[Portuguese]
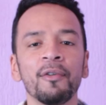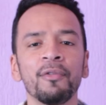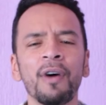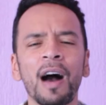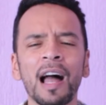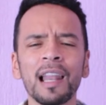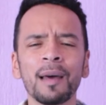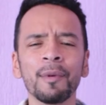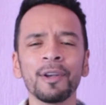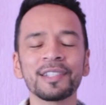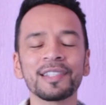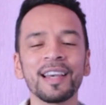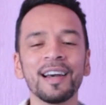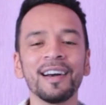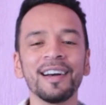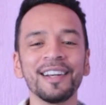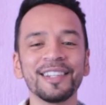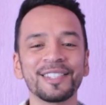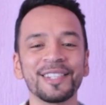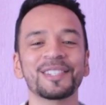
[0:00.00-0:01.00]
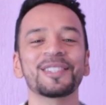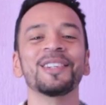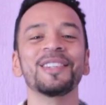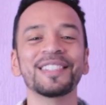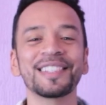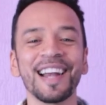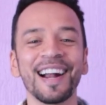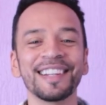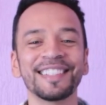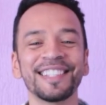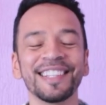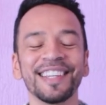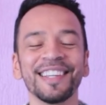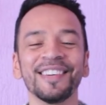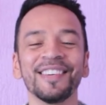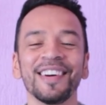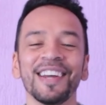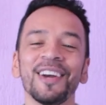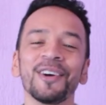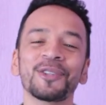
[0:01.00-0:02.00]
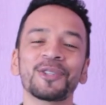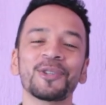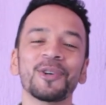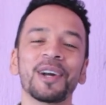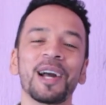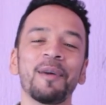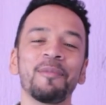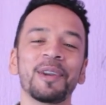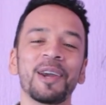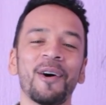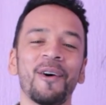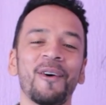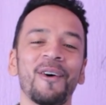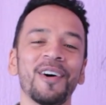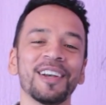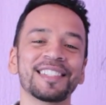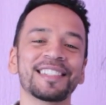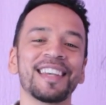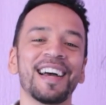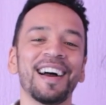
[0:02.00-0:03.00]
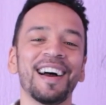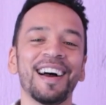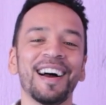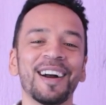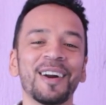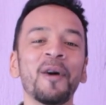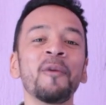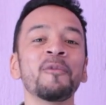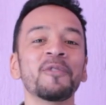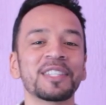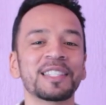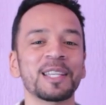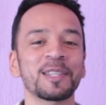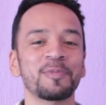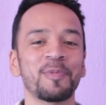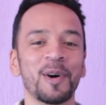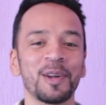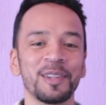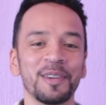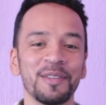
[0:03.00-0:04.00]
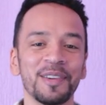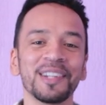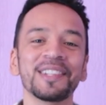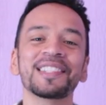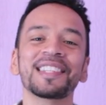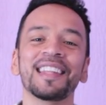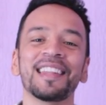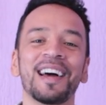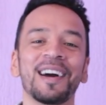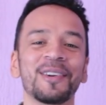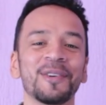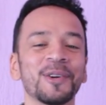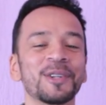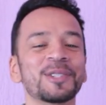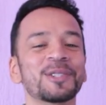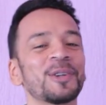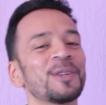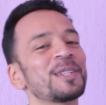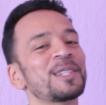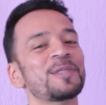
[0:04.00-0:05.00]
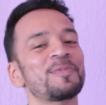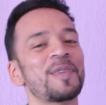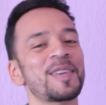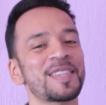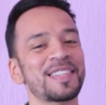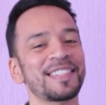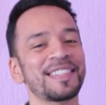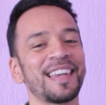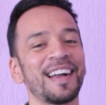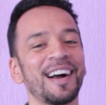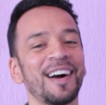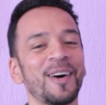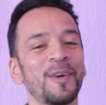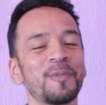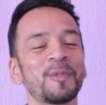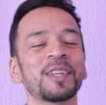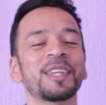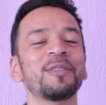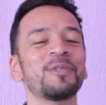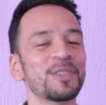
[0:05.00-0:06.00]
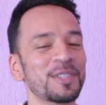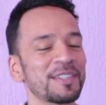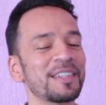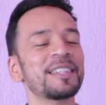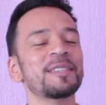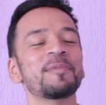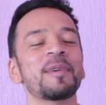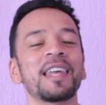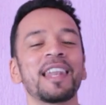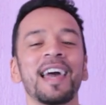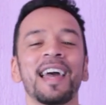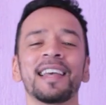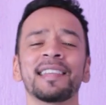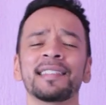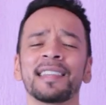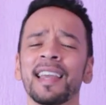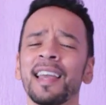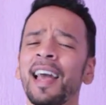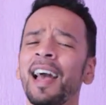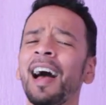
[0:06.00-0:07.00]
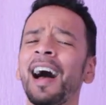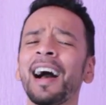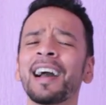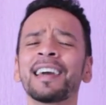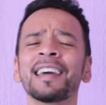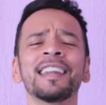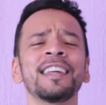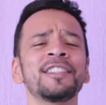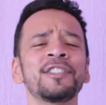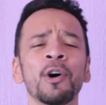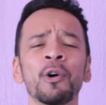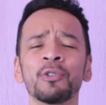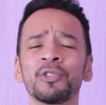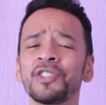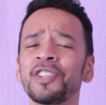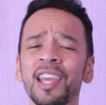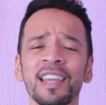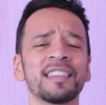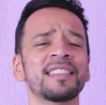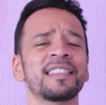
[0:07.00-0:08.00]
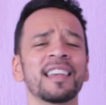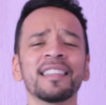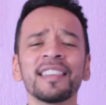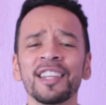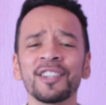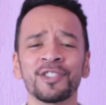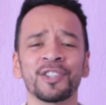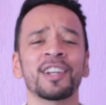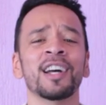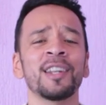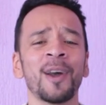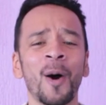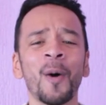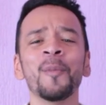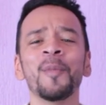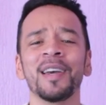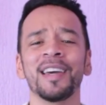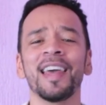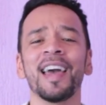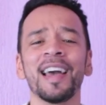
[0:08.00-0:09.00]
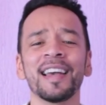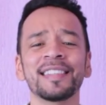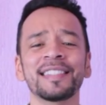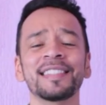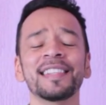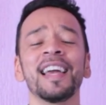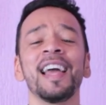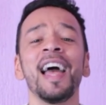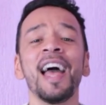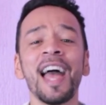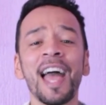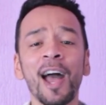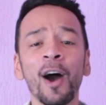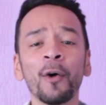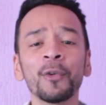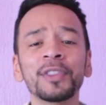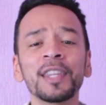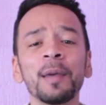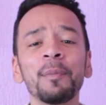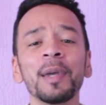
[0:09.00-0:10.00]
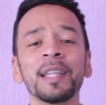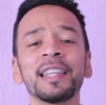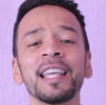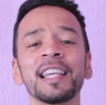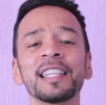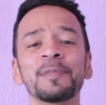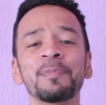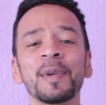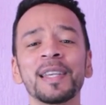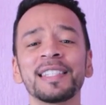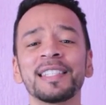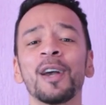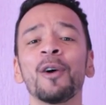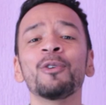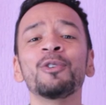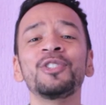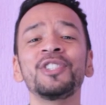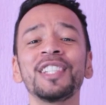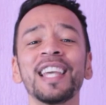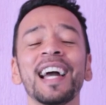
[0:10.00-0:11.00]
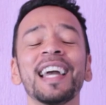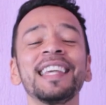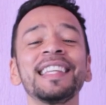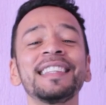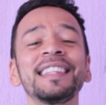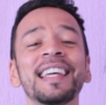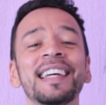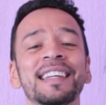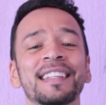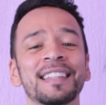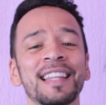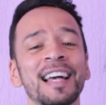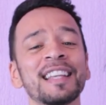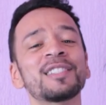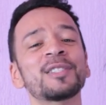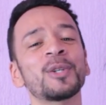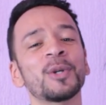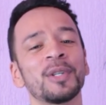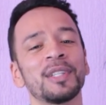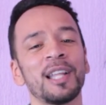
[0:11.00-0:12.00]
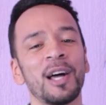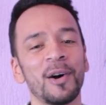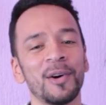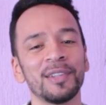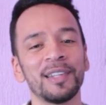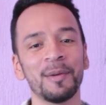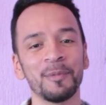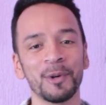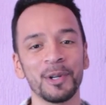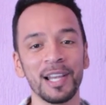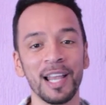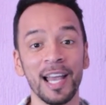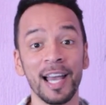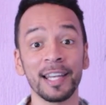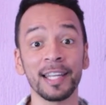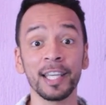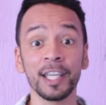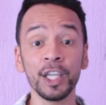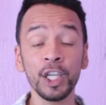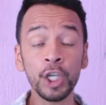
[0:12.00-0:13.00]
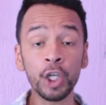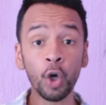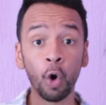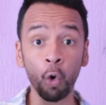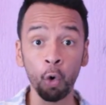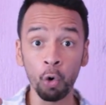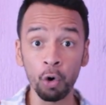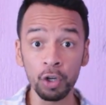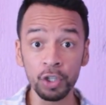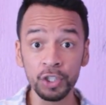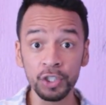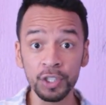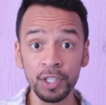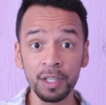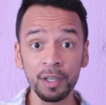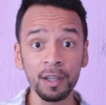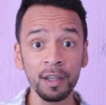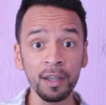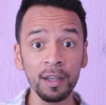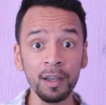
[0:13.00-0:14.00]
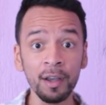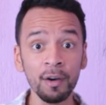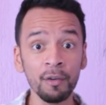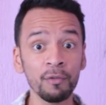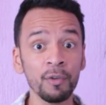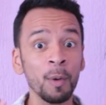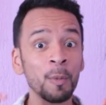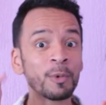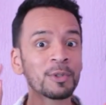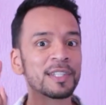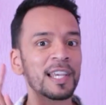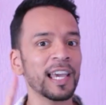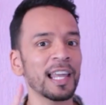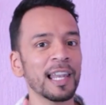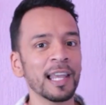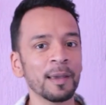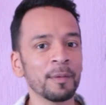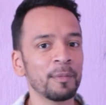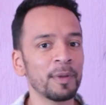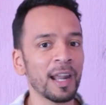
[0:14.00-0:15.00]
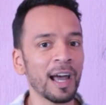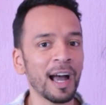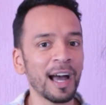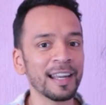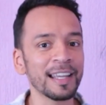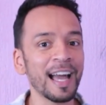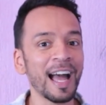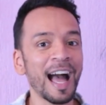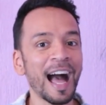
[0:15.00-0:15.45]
Fala meus anjos, tudo certinho? Eu sou Gabriel Rosa. Como vocês podem ver no cenário hoje todo especial, porque vocês merecem. A grande audiência deste canal merece. É o TBT especial Dia Internacional da Mulher e hoje vamos relembrar